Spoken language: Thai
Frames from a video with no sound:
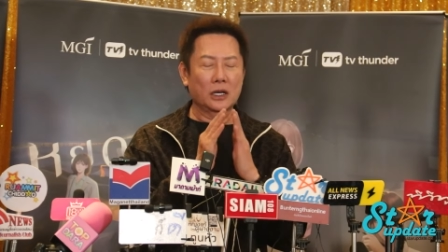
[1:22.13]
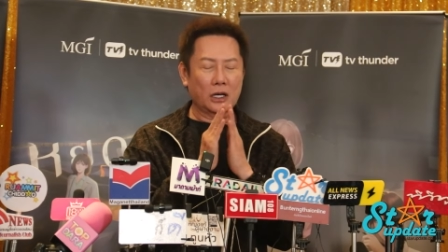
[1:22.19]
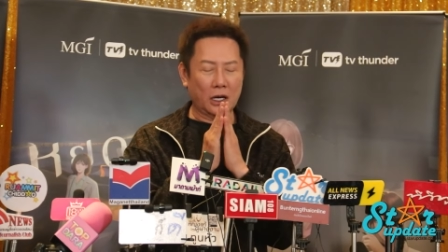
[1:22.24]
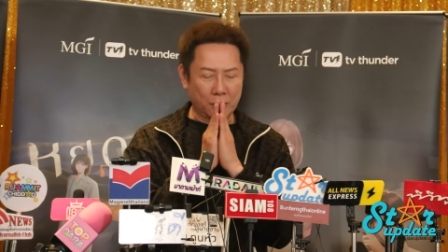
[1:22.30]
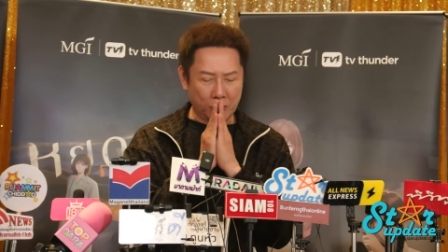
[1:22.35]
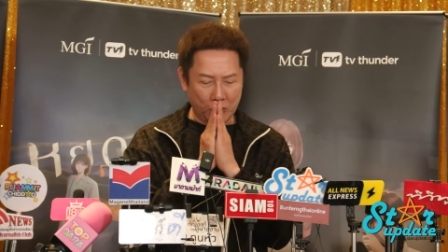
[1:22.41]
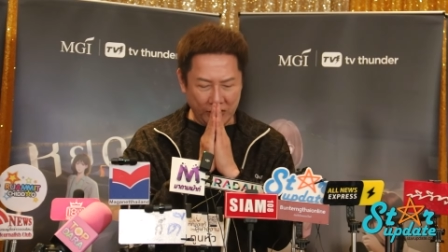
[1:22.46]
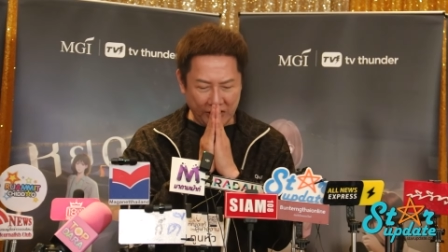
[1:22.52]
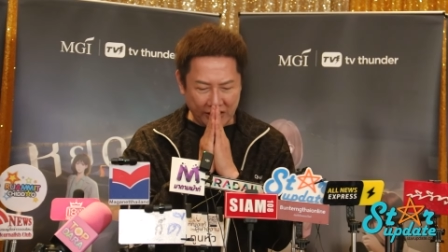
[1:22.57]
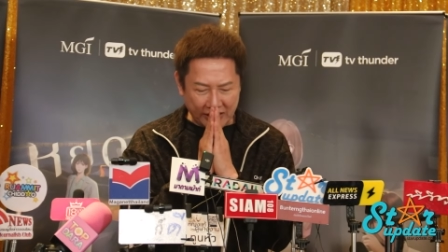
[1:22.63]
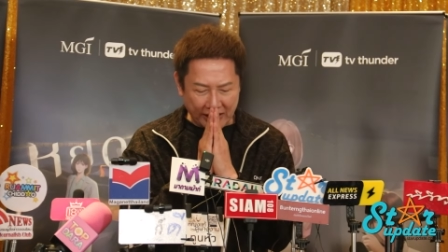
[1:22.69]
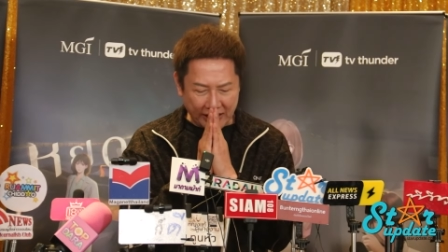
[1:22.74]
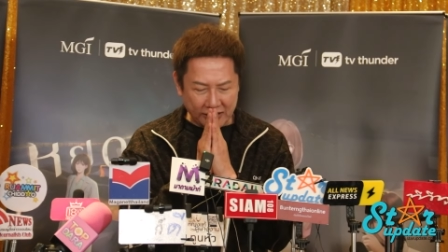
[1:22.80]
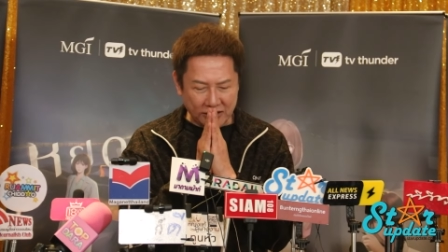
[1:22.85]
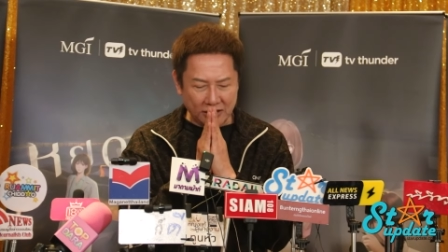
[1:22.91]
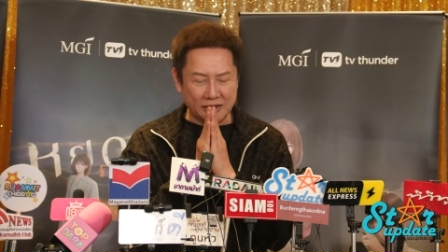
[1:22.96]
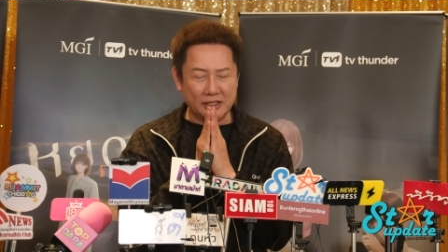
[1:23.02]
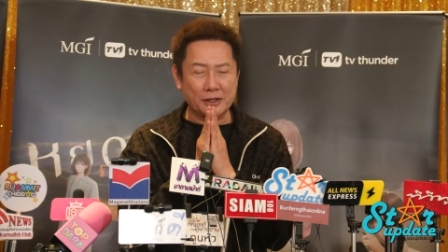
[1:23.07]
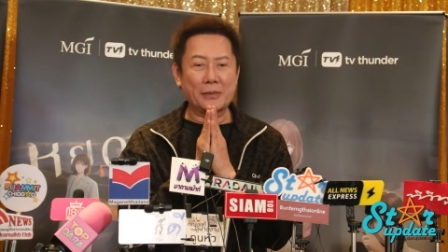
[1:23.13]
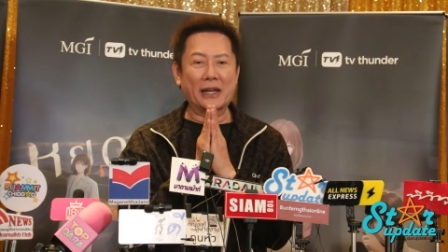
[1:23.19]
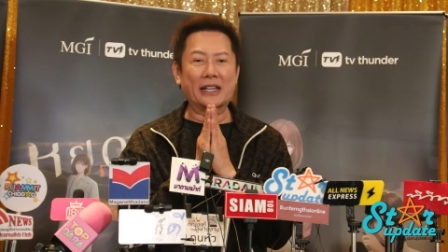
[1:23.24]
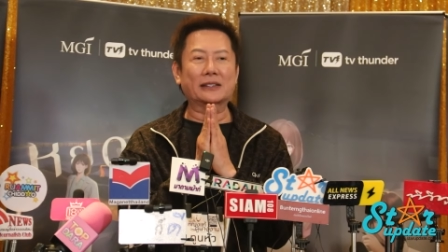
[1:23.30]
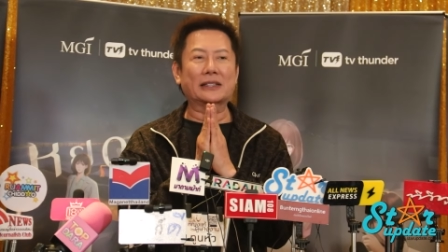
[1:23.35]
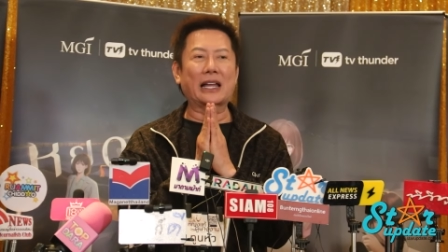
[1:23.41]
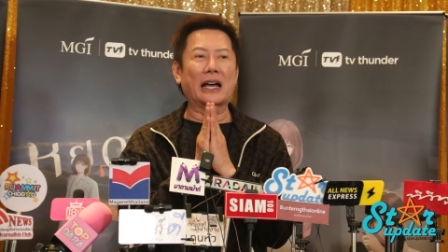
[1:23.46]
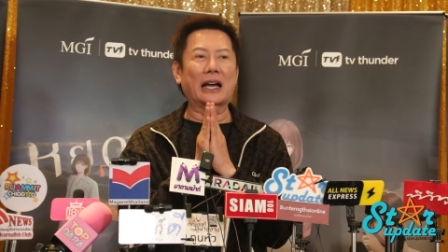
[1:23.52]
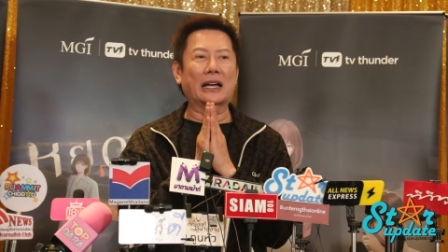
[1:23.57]
ขอบคุณอีกครั้งหนึ่งที่เม
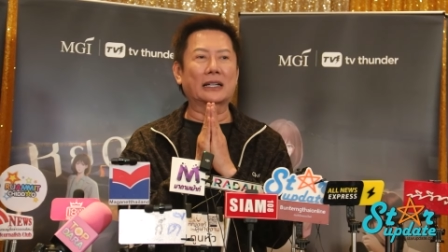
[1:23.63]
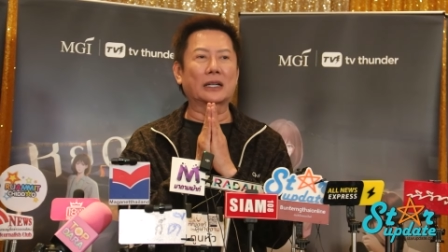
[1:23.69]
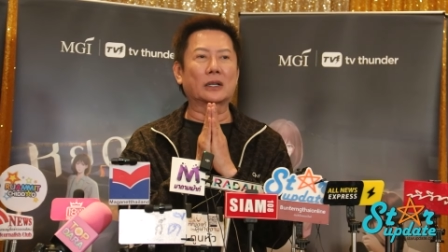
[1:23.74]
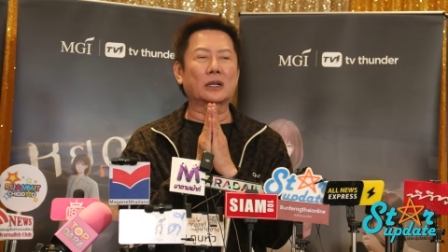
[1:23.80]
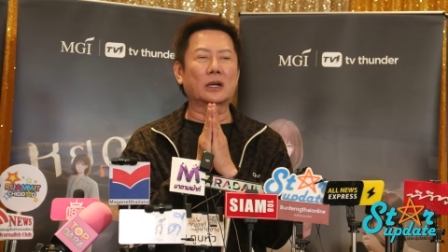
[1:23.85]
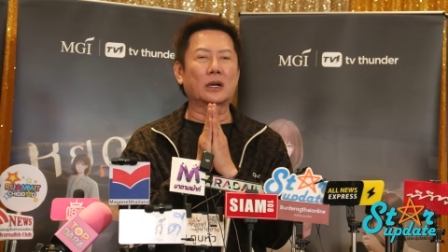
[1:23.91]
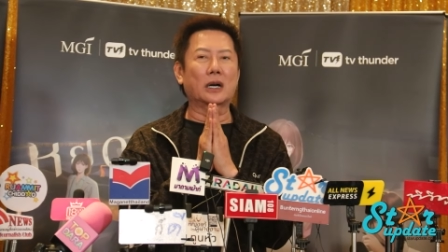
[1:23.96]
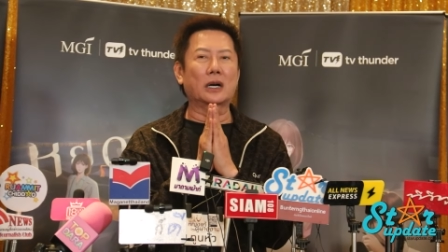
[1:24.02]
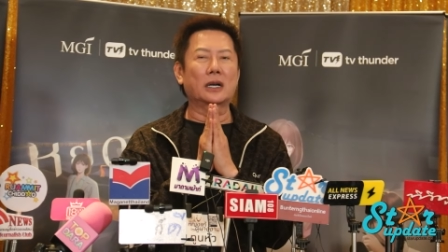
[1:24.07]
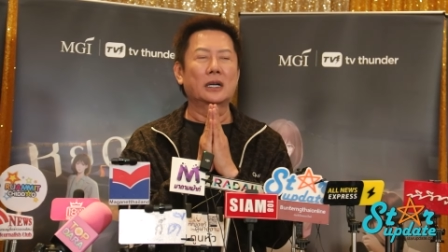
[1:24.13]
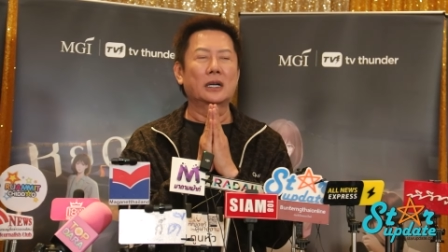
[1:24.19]
ตตาแล้วก็